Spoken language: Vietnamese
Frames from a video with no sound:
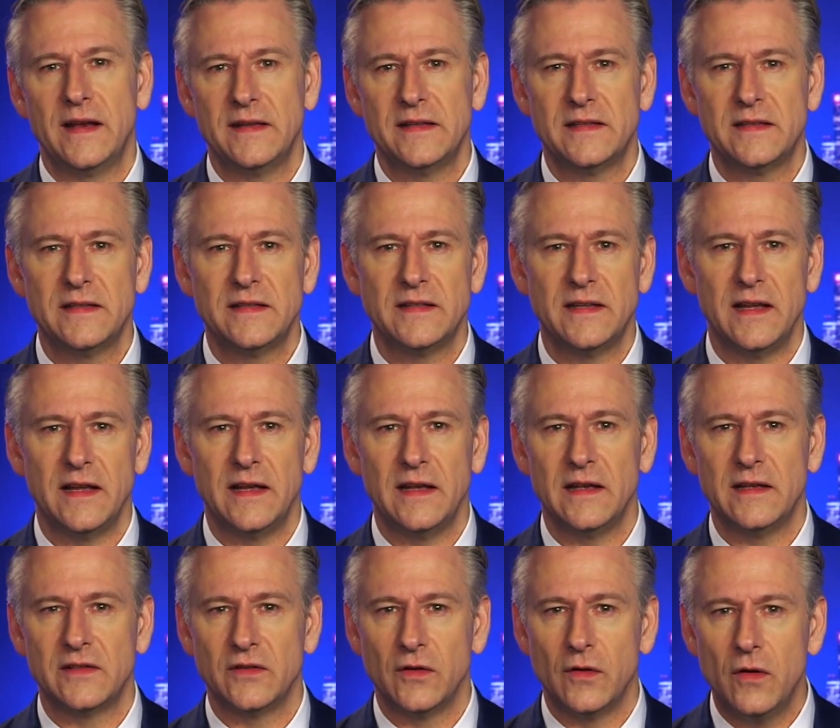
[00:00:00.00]
Có thể nói,
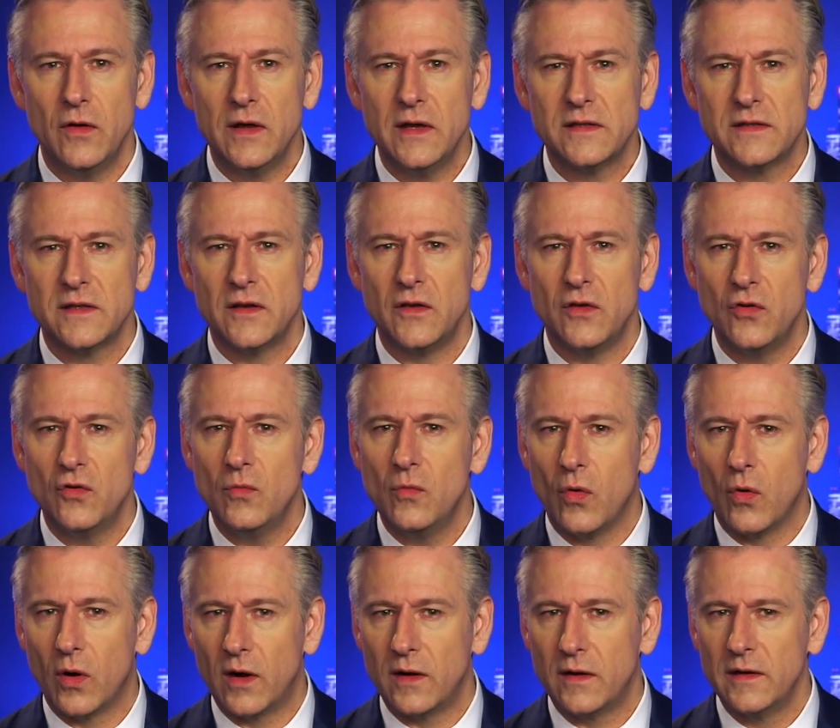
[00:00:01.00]
miễn là không
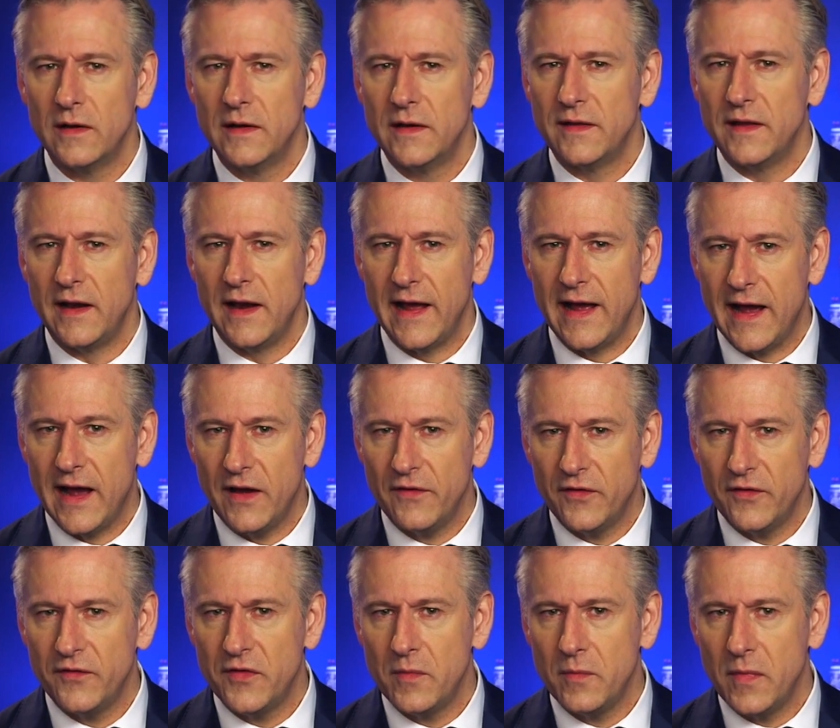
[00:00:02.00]
vượt quá một nửa số
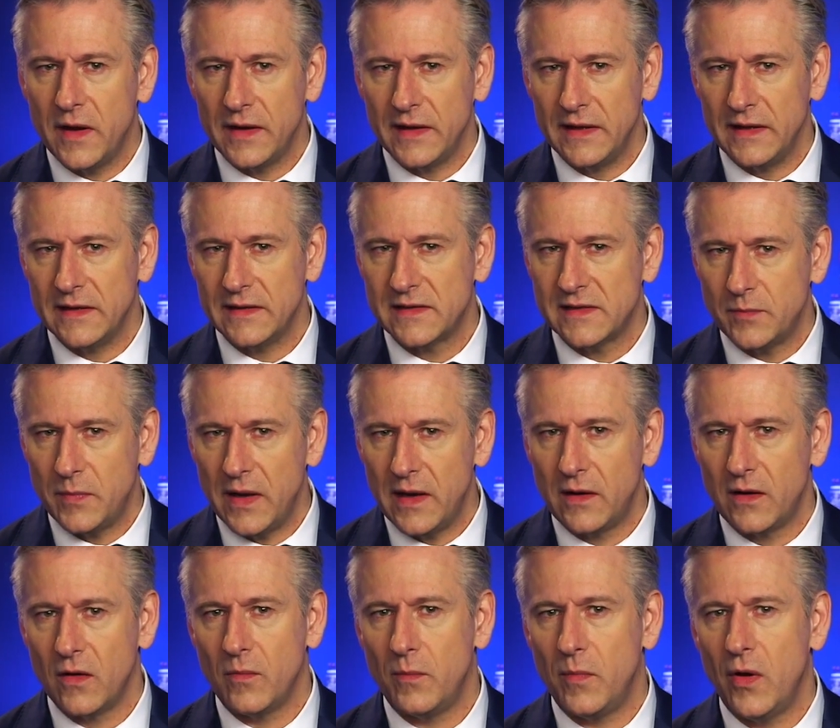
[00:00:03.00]
tiền được chi cho chính
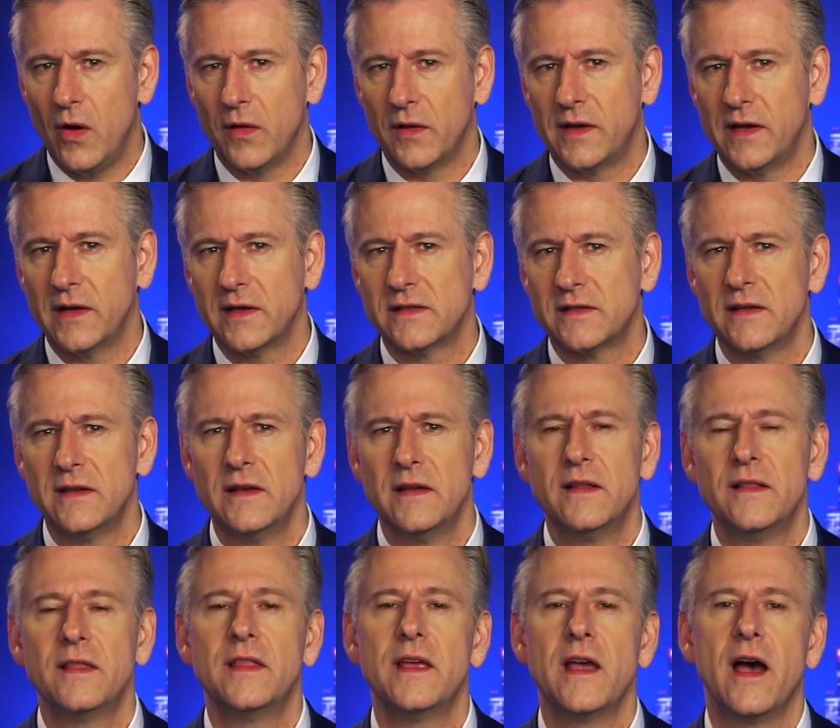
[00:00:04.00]
trị,
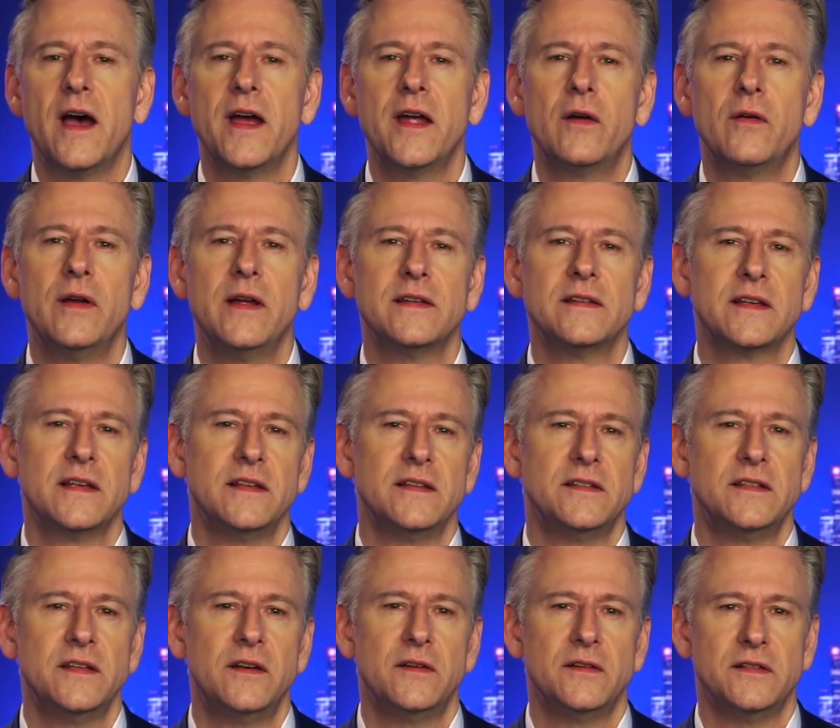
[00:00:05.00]
sở thuế coi
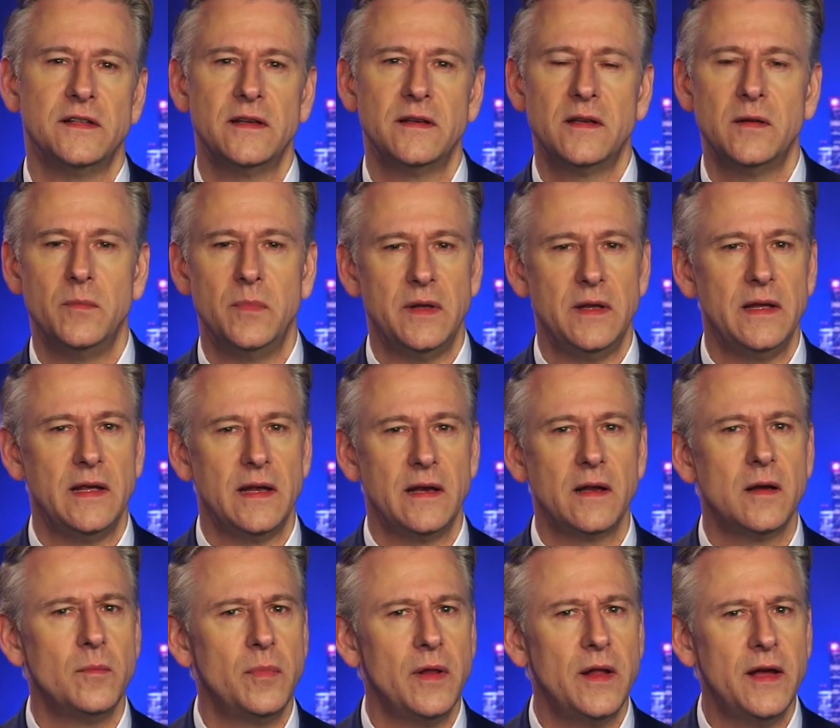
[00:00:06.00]
đây vẫn là tuân thủ
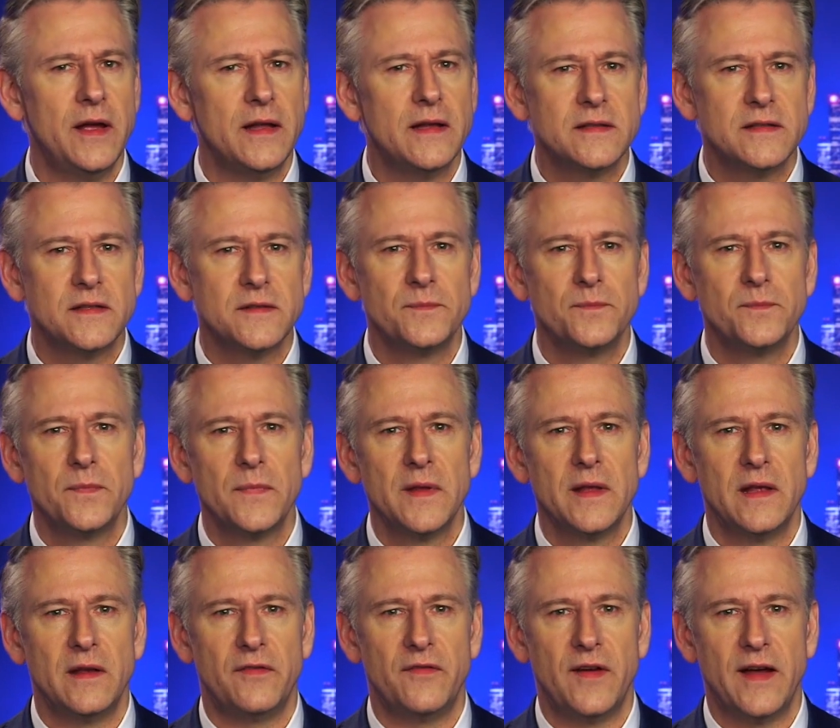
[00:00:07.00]
luật.
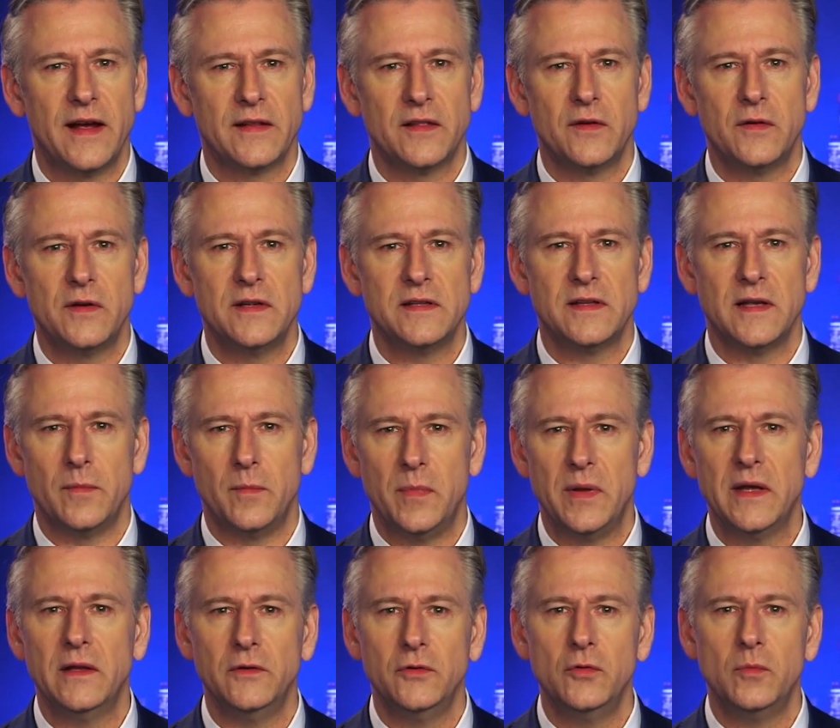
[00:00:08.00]
Thực ra có một
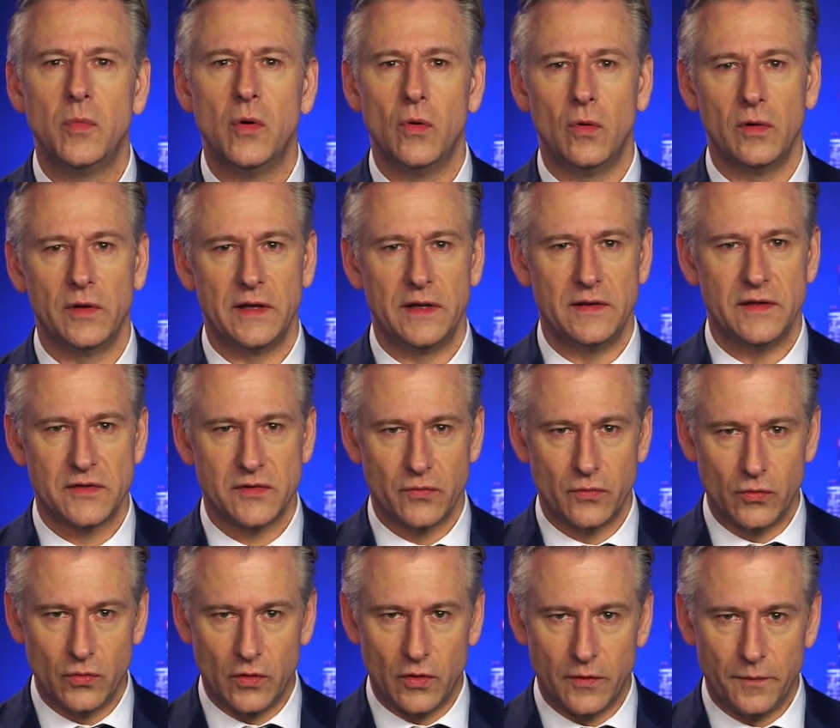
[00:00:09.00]
sơ hở lớn trong quy
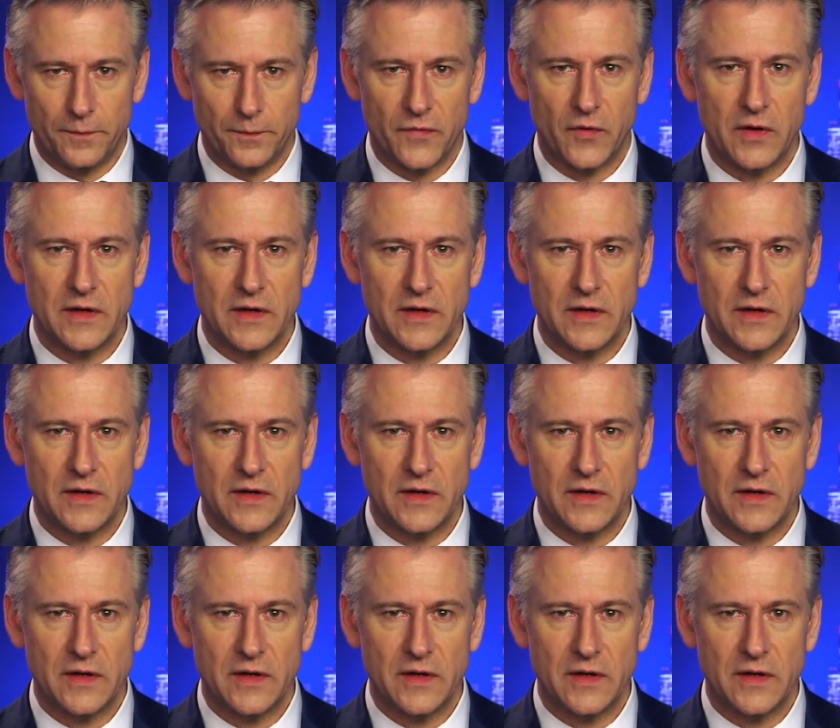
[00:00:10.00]
định này.